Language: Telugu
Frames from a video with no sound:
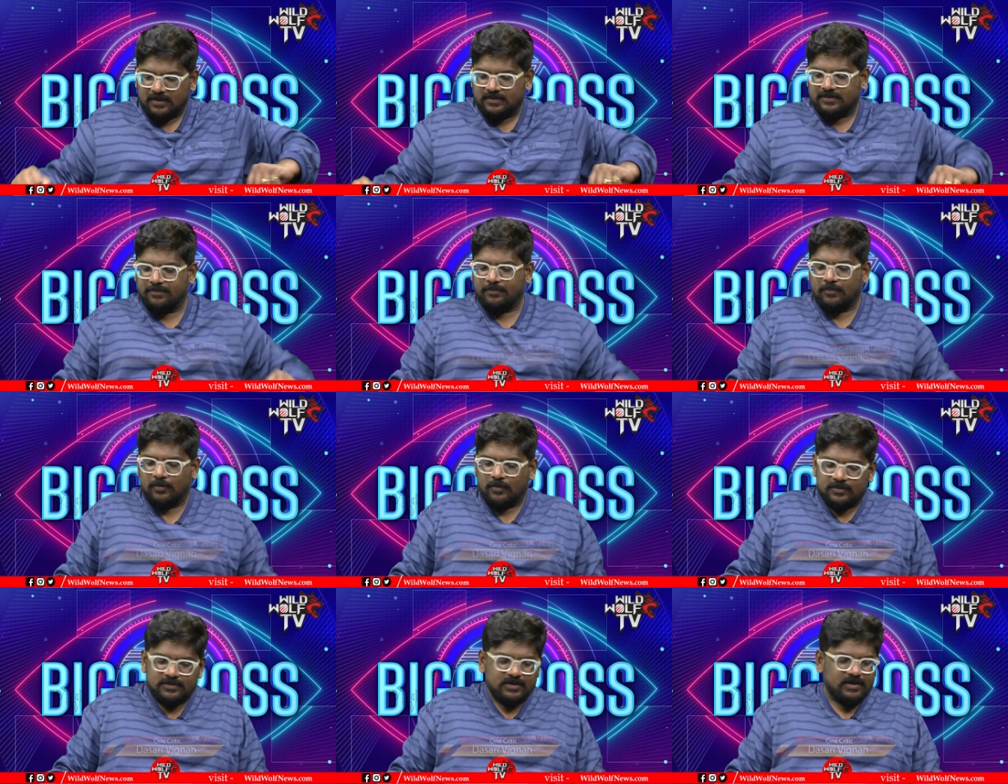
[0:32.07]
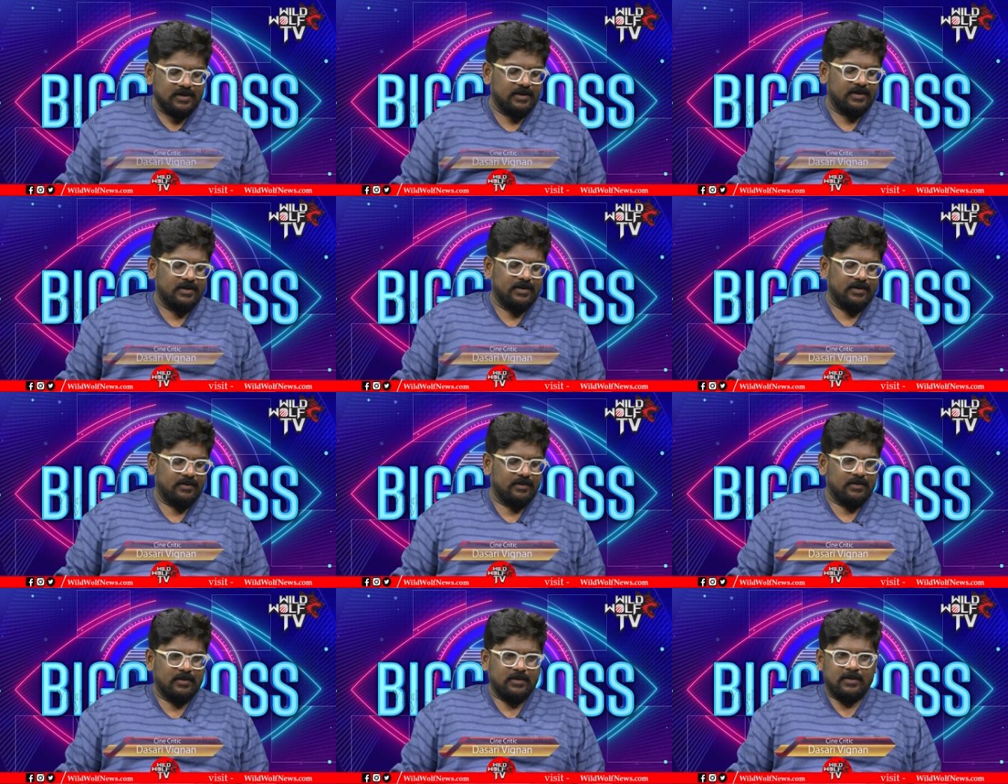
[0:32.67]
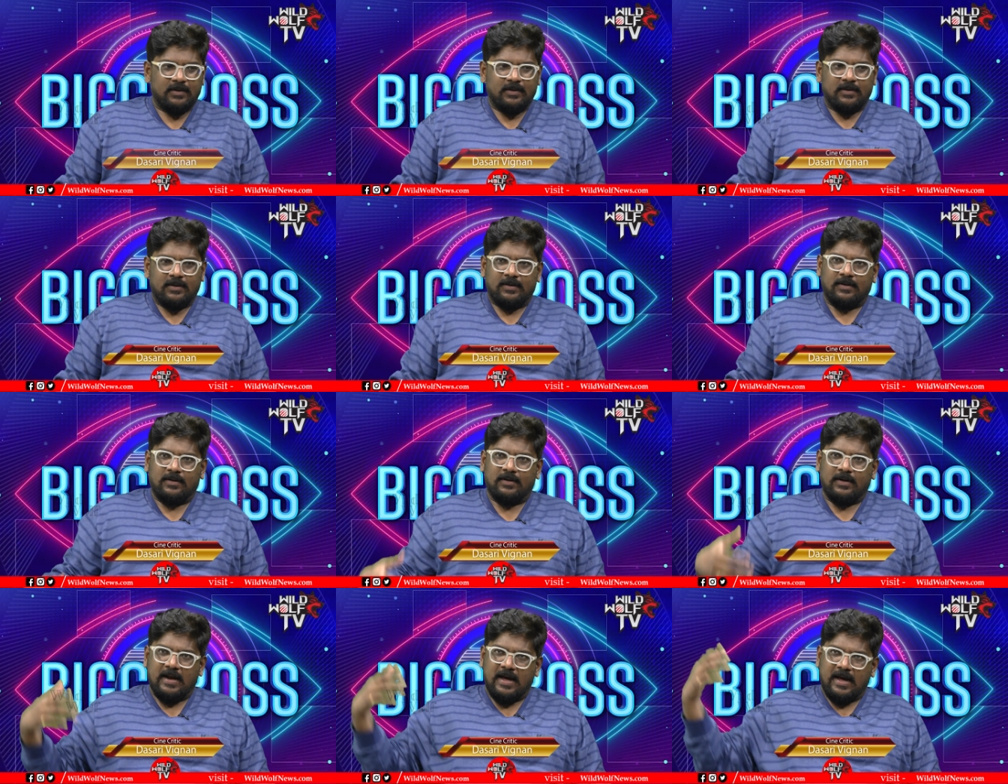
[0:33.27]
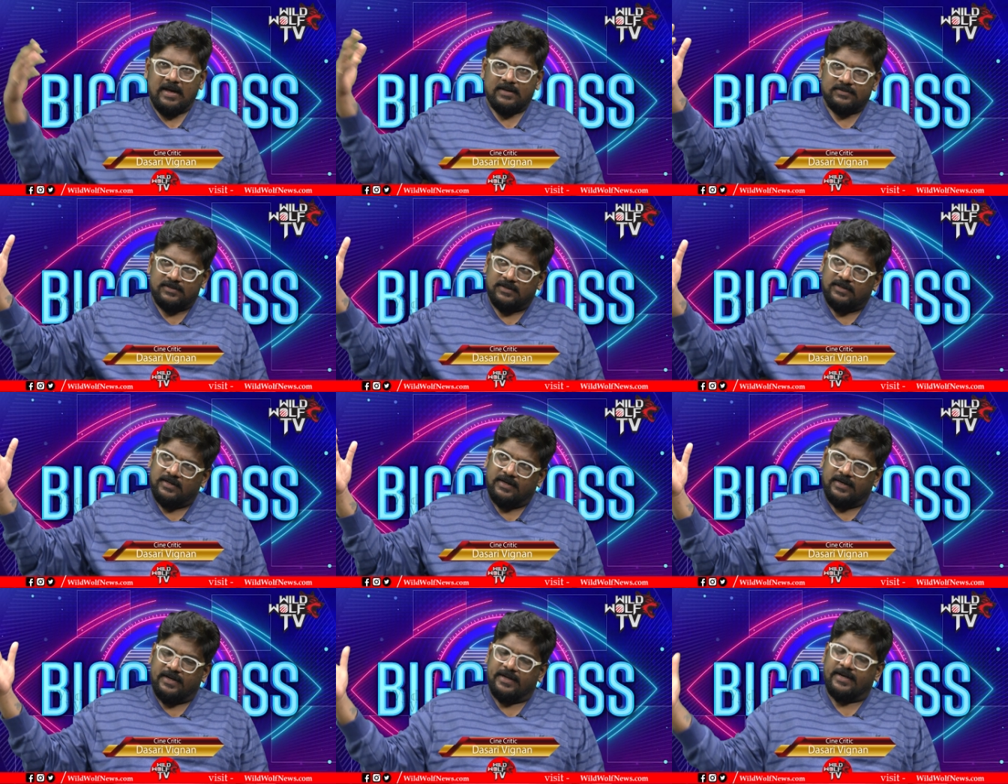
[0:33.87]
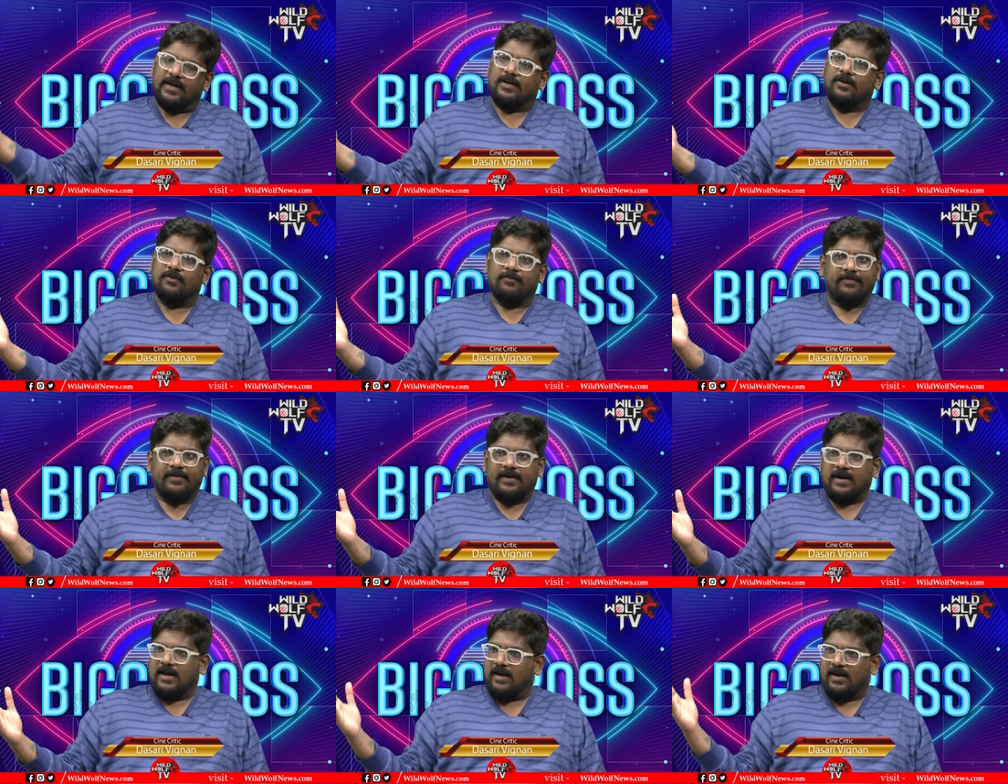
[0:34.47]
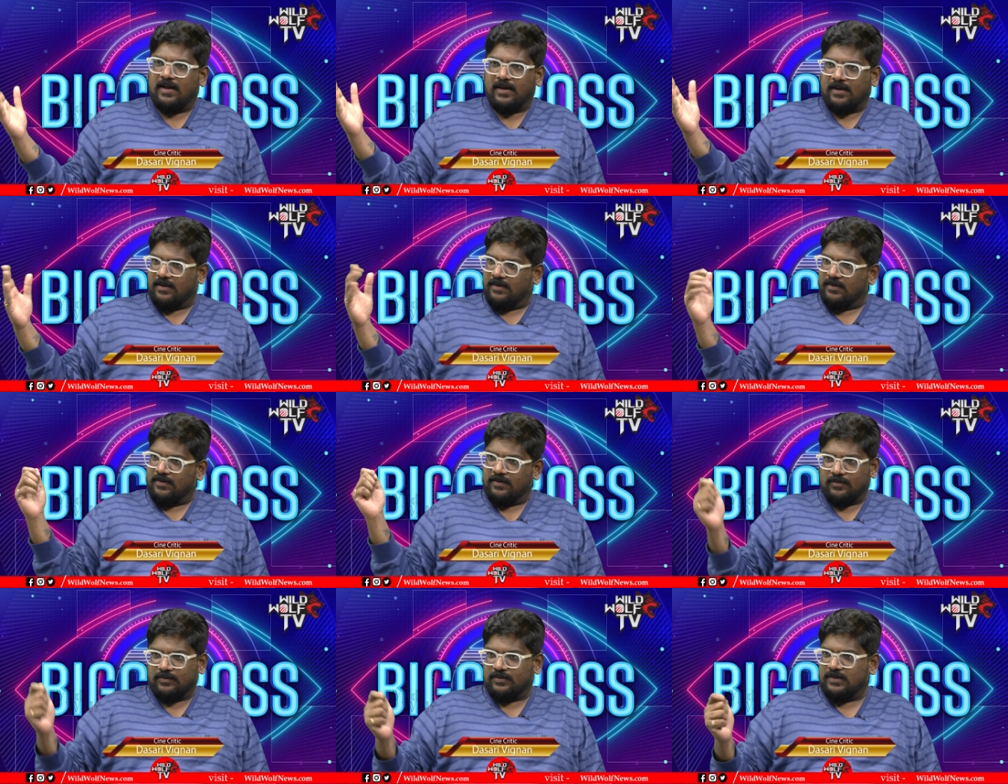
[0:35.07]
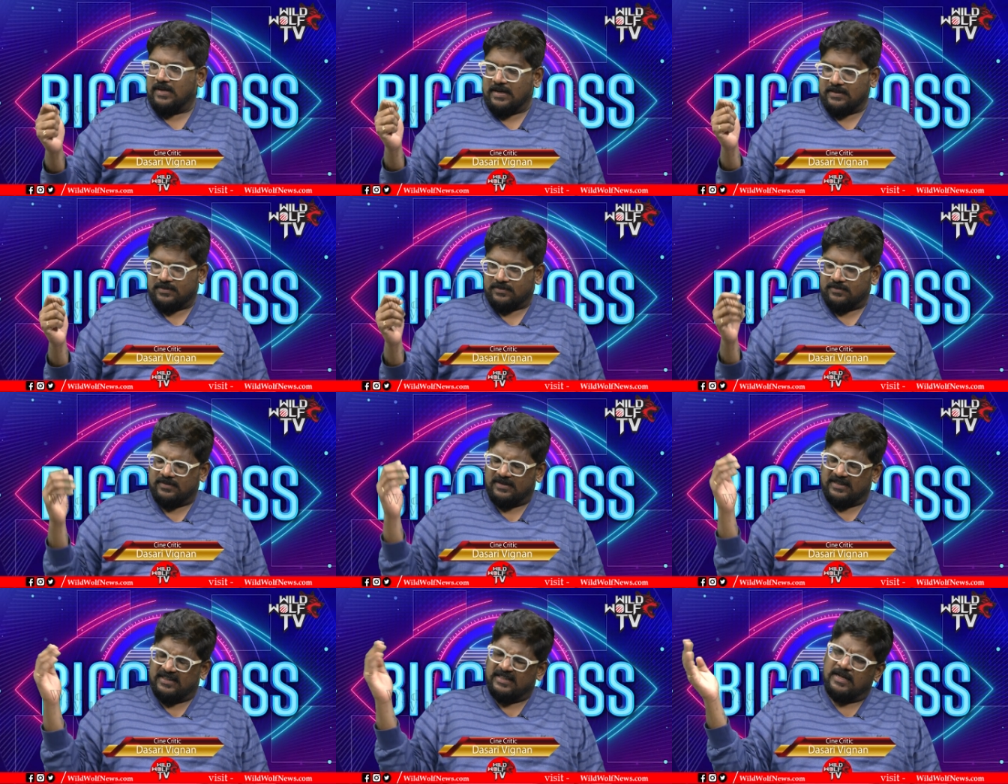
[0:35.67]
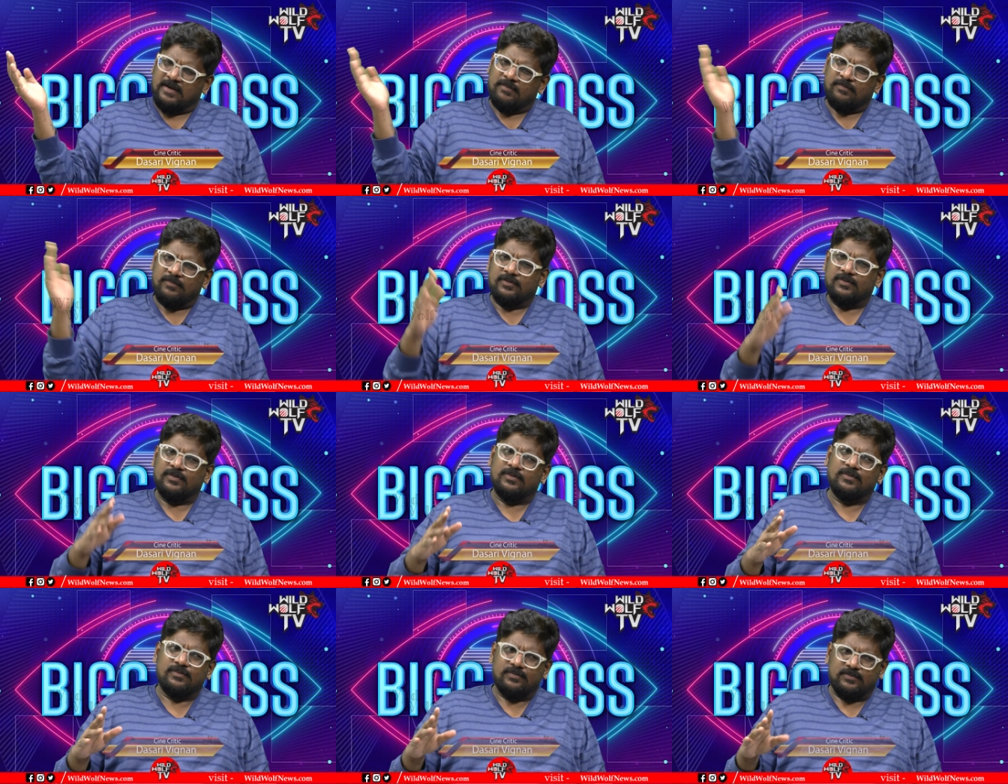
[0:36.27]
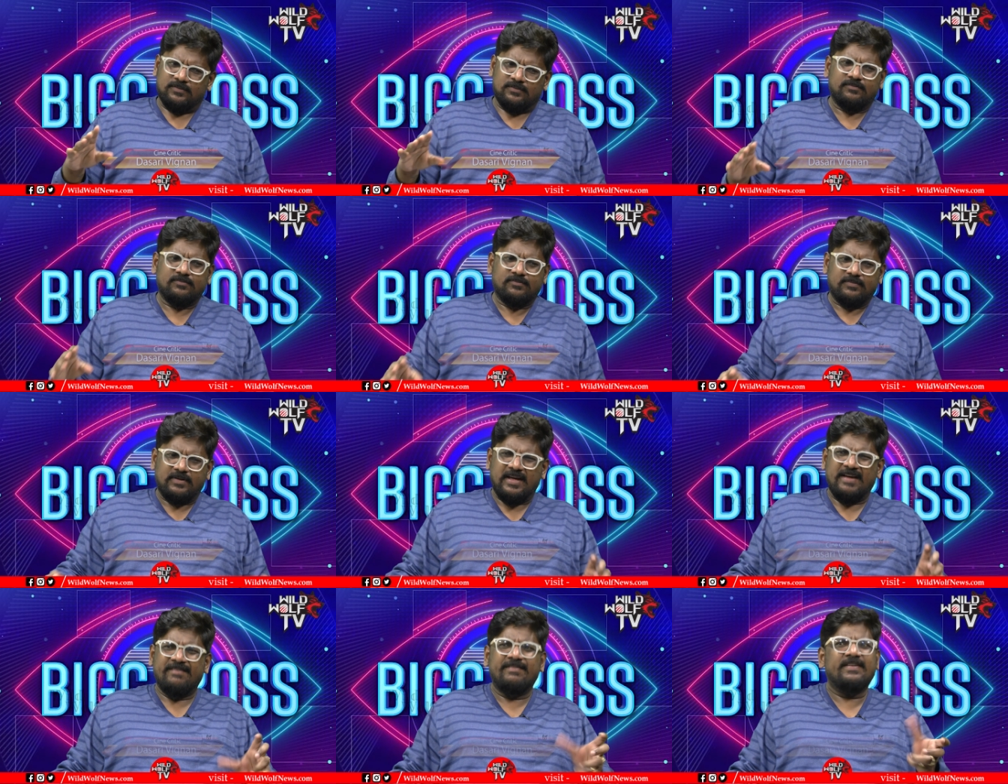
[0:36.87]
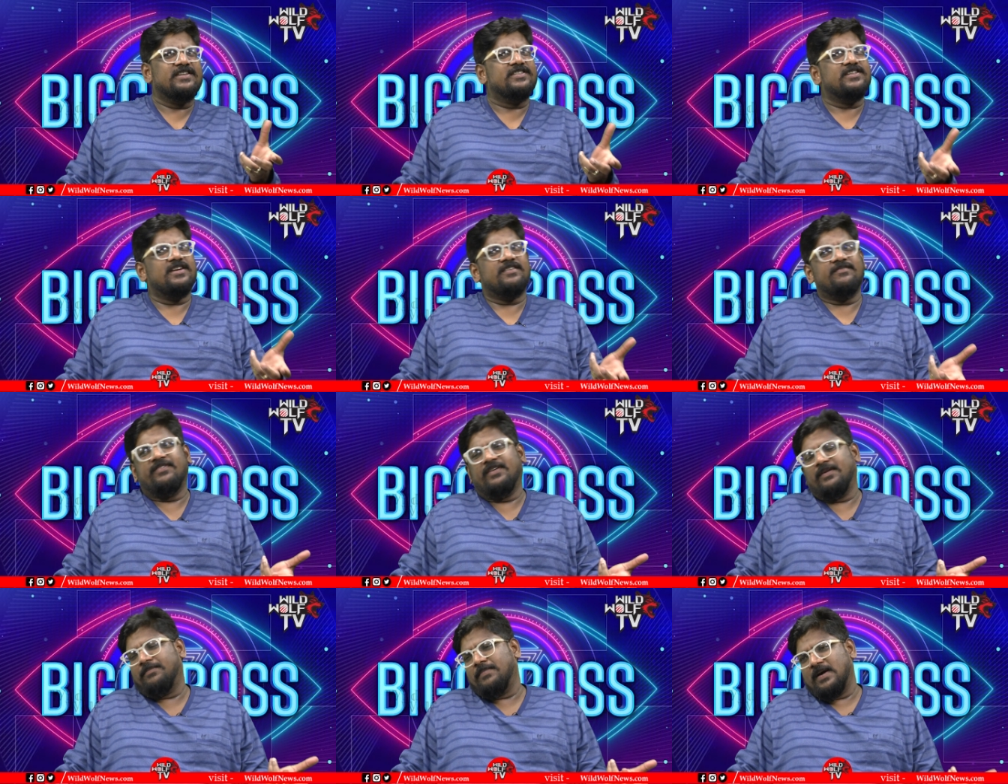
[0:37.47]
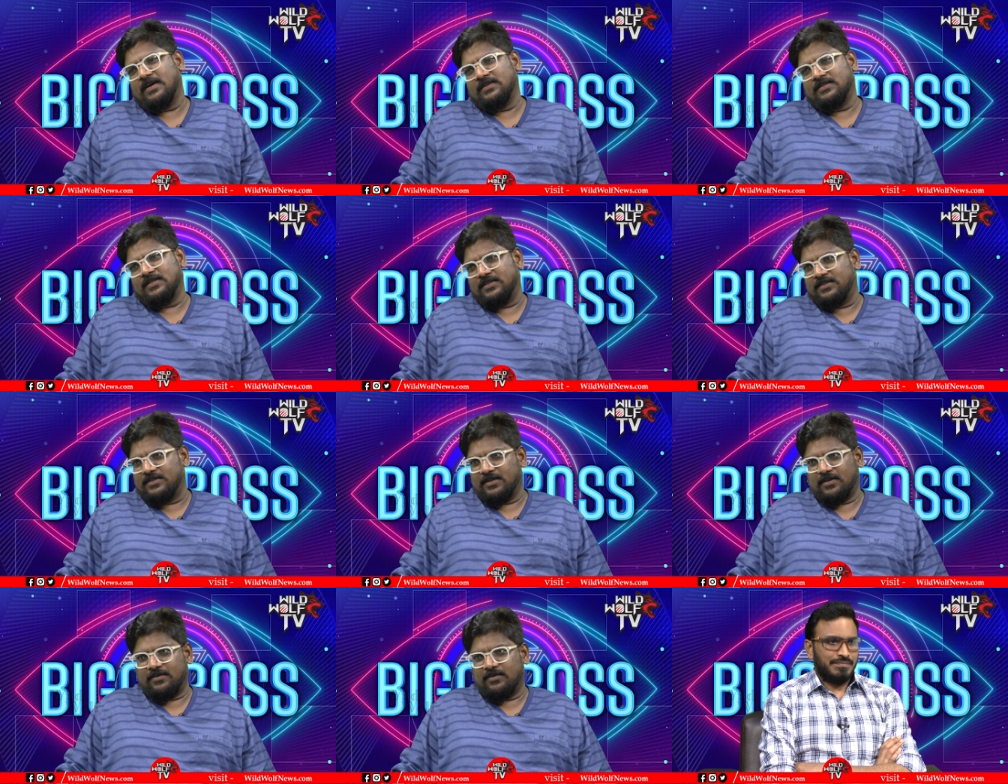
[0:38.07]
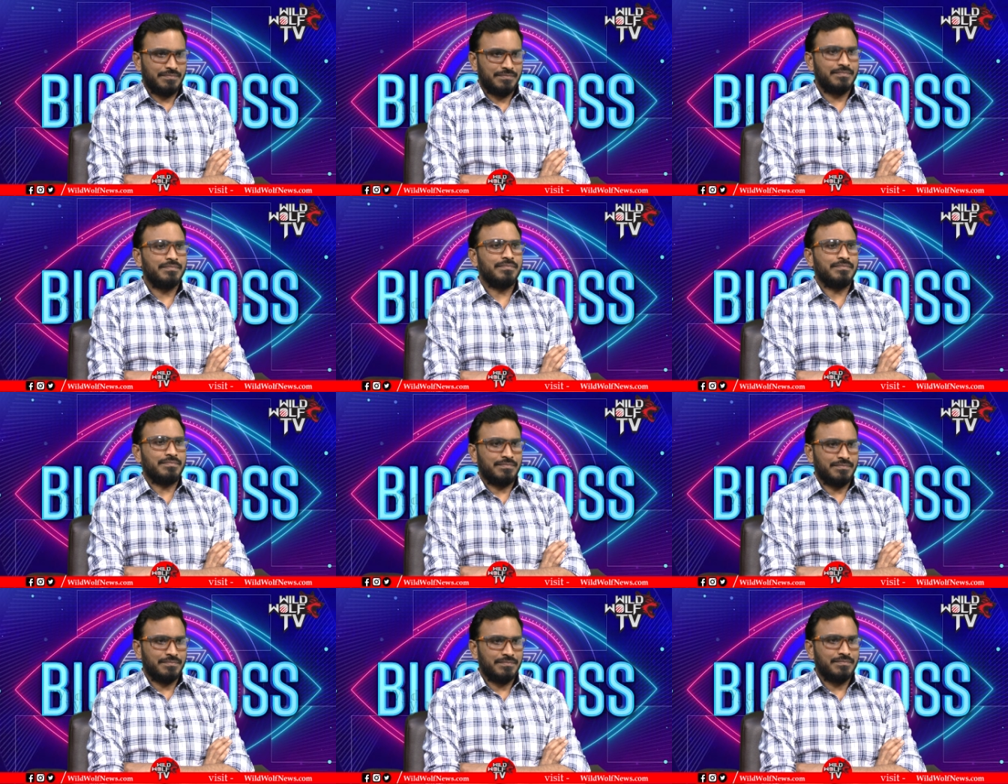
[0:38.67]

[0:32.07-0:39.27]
సి మోస్ట్లీ లాస్ట్కి టికెట్ ఫినాలే టాస్క్ ఉంటుంది దాని ముందు ఎవిక్షన్ ఫ్రీ పాస్ ఇచ్చారు hmm.